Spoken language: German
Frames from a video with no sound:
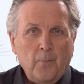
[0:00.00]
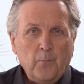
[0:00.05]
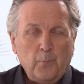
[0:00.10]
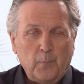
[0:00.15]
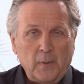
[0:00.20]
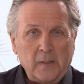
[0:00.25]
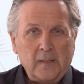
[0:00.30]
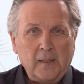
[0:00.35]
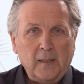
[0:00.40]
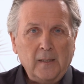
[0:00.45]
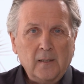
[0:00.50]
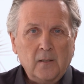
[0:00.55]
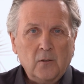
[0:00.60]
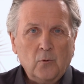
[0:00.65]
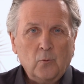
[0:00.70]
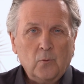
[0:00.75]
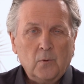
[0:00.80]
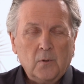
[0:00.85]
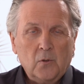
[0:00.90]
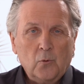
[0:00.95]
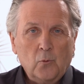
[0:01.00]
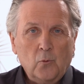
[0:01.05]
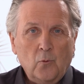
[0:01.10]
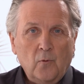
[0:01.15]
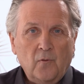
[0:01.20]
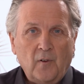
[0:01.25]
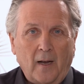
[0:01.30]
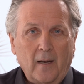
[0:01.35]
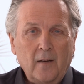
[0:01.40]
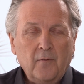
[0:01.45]
bis hin zu,
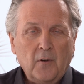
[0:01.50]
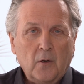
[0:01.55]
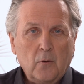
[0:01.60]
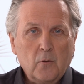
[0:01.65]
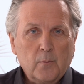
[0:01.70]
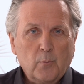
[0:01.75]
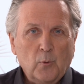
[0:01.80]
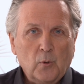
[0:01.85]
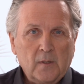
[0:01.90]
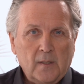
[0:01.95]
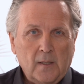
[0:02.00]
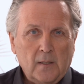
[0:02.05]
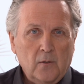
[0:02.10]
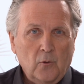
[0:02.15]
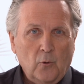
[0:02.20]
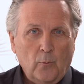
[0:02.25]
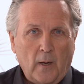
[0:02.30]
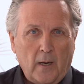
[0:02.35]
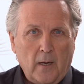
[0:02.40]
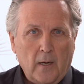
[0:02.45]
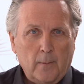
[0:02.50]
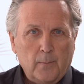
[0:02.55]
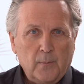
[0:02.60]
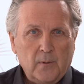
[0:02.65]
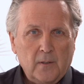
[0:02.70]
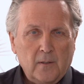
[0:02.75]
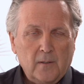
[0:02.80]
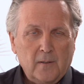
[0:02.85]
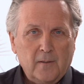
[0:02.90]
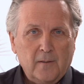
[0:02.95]
zu Vereinfachungsprozessen über
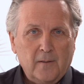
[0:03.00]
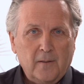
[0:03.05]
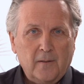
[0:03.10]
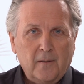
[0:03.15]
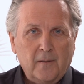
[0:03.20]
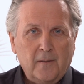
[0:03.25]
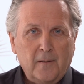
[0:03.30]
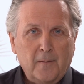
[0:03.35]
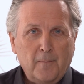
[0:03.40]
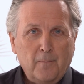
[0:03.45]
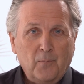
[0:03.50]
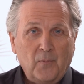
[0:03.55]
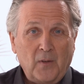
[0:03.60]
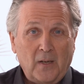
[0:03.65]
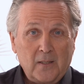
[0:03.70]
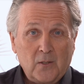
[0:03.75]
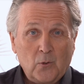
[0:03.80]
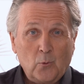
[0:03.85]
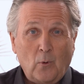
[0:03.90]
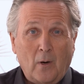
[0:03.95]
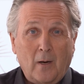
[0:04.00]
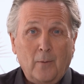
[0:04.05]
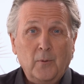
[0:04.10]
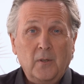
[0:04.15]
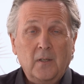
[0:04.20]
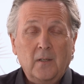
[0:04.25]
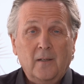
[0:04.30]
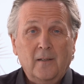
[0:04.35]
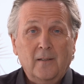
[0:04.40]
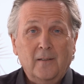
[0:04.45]
Apps. Ähm, dazu habe
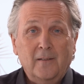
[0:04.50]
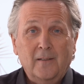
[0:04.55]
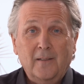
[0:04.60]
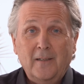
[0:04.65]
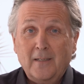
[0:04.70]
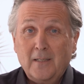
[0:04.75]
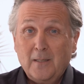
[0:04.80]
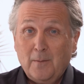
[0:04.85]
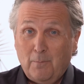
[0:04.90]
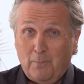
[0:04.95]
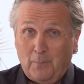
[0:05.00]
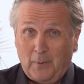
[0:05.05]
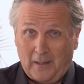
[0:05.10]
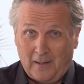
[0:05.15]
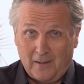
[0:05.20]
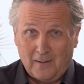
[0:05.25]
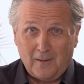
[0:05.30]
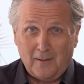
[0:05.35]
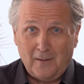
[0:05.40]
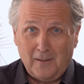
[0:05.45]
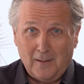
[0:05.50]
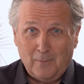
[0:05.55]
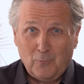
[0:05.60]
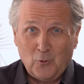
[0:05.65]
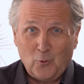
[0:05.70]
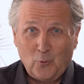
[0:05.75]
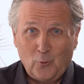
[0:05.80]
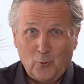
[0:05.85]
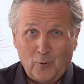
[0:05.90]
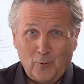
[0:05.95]
ich eine Expertin hier im
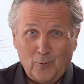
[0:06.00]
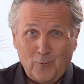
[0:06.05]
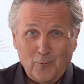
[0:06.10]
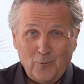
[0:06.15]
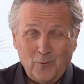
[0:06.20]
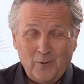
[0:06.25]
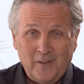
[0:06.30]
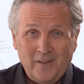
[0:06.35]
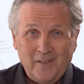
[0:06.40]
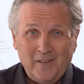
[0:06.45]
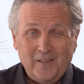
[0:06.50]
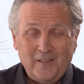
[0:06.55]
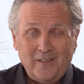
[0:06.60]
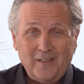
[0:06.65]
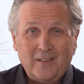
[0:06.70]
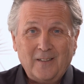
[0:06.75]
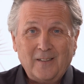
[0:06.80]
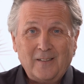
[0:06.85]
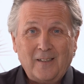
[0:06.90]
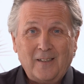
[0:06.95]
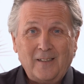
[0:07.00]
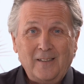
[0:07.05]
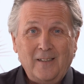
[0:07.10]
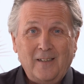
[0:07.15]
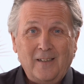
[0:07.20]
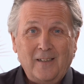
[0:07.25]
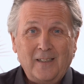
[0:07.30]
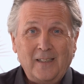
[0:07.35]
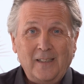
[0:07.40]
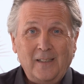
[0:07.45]
Studio, die
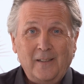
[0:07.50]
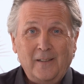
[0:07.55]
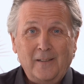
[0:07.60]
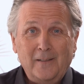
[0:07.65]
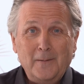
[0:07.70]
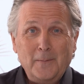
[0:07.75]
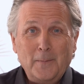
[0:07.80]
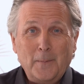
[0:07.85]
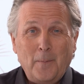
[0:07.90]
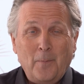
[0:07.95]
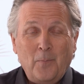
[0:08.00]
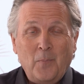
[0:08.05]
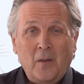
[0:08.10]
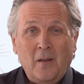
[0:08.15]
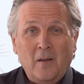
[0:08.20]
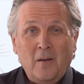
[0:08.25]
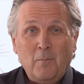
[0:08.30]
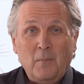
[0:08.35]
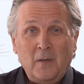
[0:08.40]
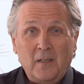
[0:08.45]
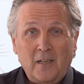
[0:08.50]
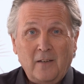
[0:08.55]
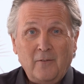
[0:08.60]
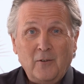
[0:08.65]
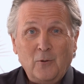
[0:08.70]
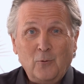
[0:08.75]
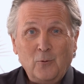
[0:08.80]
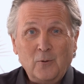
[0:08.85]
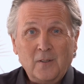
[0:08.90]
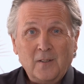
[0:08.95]
Katharina Aguilar, mit der
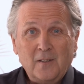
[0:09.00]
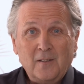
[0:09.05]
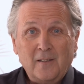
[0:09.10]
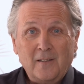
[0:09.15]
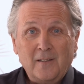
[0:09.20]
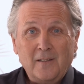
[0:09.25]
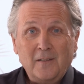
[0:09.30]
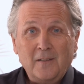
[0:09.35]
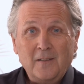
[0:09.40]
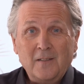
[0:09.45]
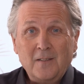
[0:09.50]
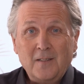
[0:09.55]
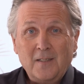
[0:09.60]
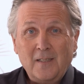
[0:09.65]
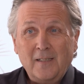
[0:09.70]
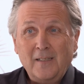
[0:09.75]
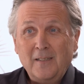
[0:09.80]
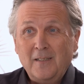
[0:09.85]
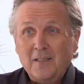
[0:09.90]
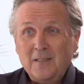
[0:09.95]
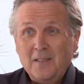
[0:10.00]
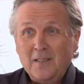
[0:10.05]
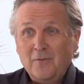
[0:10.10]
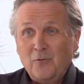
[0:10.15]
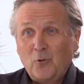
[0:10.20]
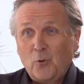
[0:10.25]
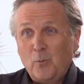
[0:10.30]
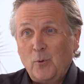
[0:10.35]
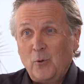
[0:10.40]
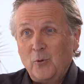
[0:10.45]
wir uns da sehr
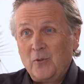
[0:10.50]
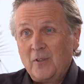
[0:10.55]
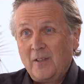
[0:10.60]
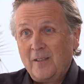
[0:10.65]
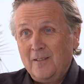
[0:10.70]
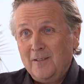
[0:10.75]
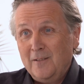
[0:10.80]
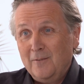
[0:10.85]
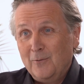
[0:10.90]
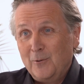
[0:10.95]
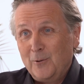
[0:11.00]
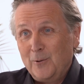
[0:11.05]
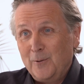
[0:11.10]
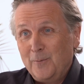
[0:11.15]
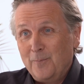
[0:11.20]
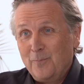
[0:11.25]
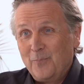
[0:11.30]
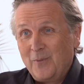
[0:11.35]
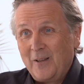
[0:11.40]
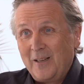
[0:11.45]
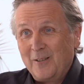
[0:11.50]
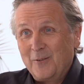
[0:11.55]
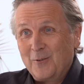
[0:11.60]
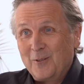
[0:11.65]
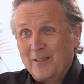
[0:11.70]
intensiv drüber unterhalten wollen. Hallo